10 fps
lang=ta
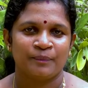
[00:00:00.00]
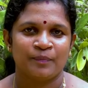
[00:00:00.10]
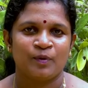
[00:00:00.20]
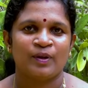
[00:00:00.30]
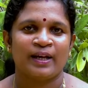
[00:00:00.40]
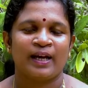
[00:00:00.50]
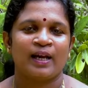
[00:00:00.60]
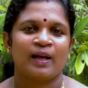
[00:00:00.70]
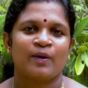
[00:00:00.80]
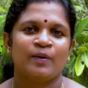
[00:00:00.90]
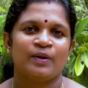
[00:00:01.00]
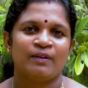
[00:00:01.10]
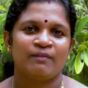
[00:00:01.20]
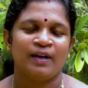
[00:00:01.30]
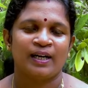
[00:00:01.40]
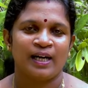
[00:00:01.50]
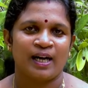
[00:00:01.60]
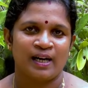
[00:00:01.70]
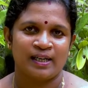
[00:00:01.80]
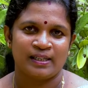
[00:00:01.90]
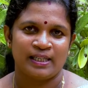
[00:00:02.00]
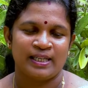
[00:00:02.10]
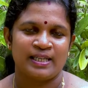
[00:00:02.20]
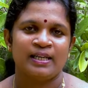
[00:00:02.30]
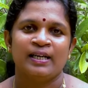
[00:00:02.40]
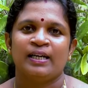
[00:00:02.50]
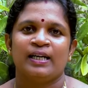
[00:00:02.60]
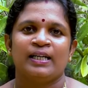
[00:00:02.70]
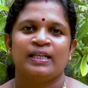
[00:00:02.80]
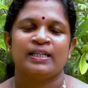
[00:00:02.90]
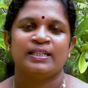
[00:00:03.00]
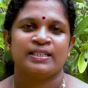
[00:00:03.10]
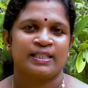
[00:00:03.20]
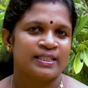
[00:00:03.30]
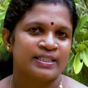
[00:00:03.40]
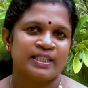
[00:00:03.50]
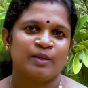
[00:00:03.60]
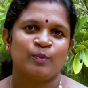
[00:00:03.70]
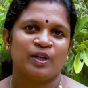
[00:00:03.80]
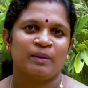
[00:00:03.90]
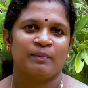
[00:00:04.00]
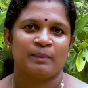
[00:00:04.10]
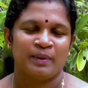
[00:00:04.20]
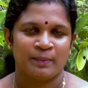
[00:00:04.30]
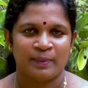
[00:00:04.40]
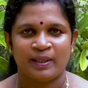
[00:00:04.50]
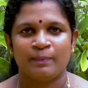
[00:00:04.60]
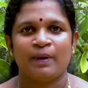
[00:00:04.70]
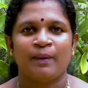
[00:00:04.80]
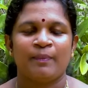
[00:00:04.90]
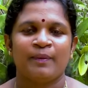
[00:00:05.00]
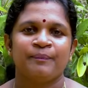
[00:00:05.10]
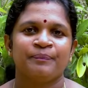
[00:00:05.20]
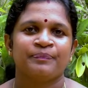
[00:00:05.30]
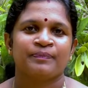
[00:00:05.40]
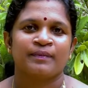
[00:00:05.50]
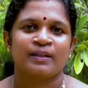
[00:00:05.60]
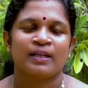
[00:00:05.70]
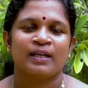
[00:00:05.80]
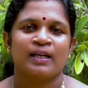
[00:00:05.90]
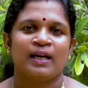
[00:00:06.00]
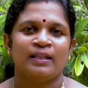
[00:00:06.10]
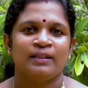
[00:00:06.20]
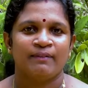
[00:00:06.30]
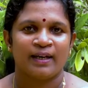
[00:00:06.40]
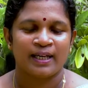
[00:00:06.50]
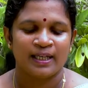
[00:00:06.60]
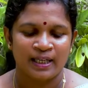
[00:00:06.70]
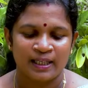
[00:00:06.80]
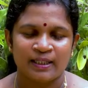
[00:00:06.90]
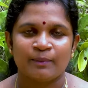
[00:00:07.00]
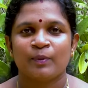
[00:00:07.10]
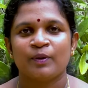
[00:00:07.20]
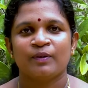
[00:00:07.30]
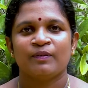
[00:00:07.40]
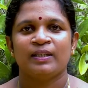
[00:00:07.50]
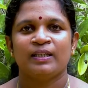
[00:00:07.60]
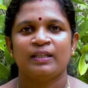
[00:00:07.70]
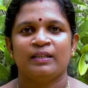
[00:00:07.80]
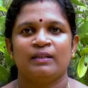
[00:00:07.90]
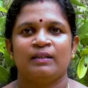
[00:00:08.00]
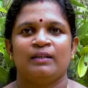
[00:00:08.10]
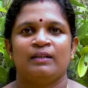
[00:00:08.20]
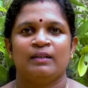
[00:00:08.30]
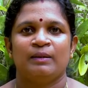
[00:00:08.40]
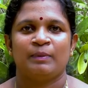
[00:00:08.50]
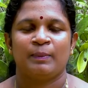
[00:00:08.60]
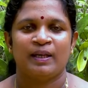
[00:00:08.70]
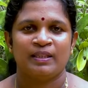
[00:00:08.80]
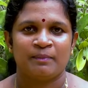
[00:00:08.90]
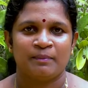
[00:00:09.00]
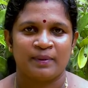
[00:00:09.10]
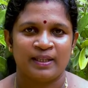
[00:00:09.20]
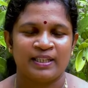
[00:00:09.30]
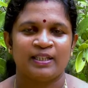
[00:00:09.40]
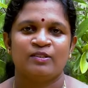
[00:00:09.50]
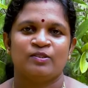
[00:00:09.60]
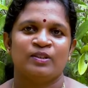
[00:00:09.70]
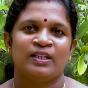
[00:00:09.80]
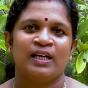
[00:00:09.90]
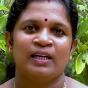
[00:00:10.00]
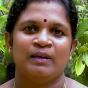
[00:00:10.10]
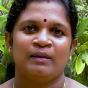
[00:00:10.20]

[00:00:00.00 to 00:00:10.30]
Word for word: மூலிகைகளை கொண்டு எவ்வாறு நாங்கள் இதனை சிகிச்சிக்க முடியும் என்பதை பற்றி பார்ப்போம் அந்த வகையில் இந்த பொடுகு வந்து இப்போ பார்த்தோம் பார்த்திங்கன்னு சொன்னால்